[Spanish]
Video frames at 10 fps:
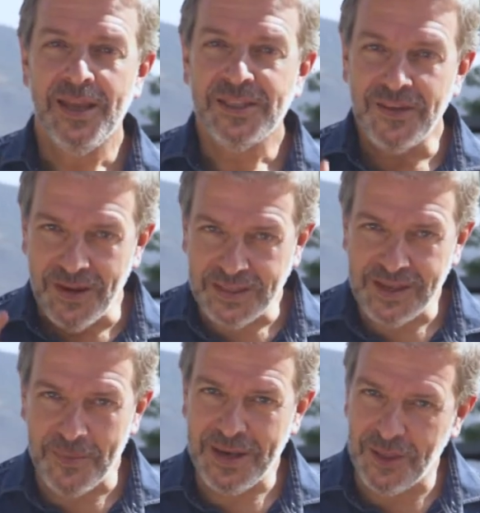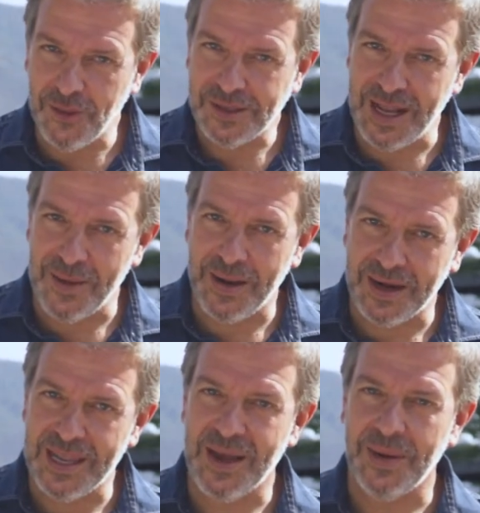Si vas caminando hacia la
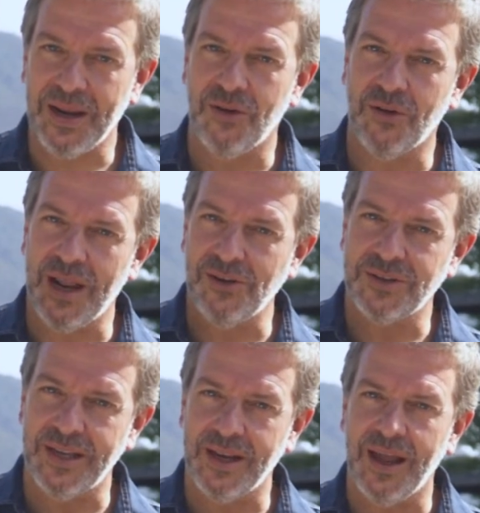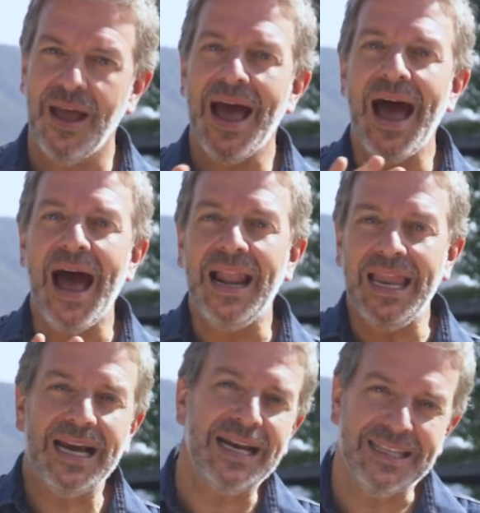parrilla para colocarlo cerca,
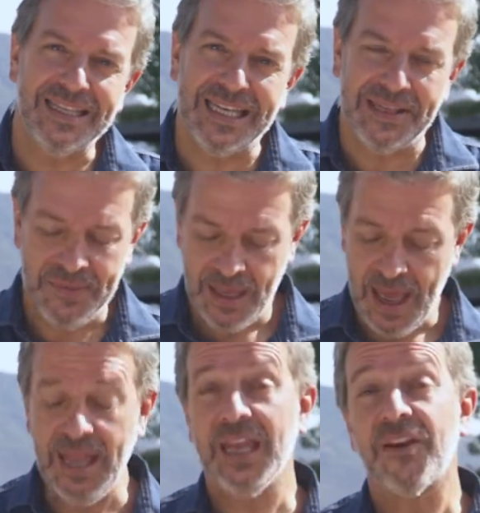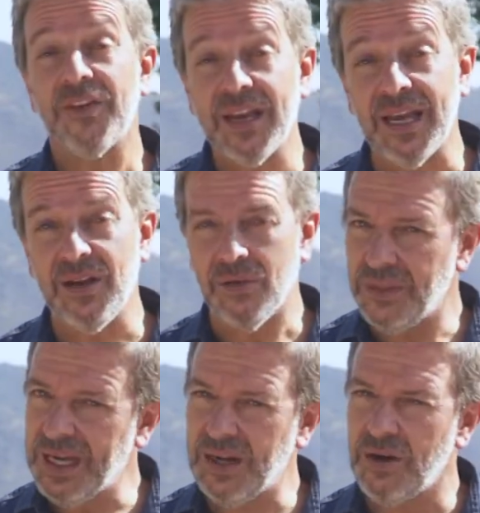aléjate de ahí. Hay que refrescarlo.
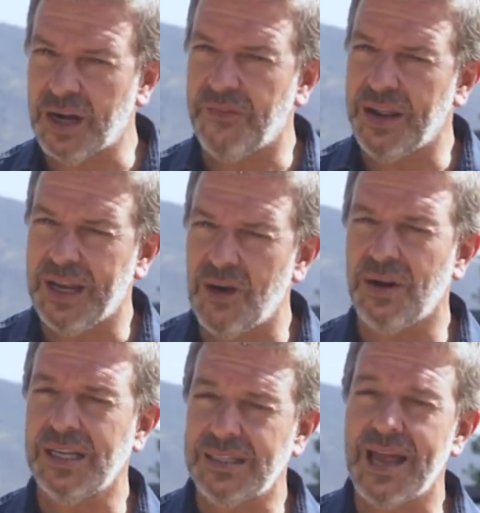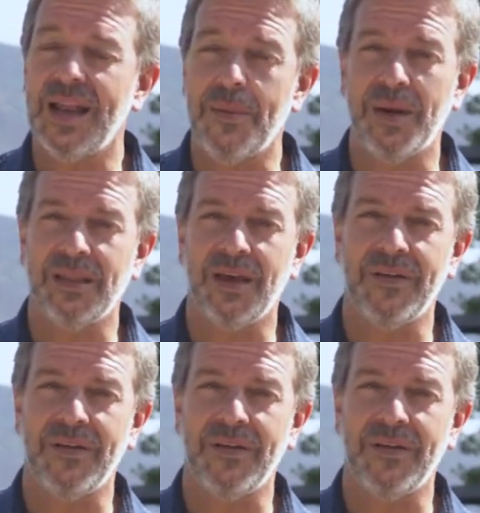Déjalo en el refrigerador quizás en la parte de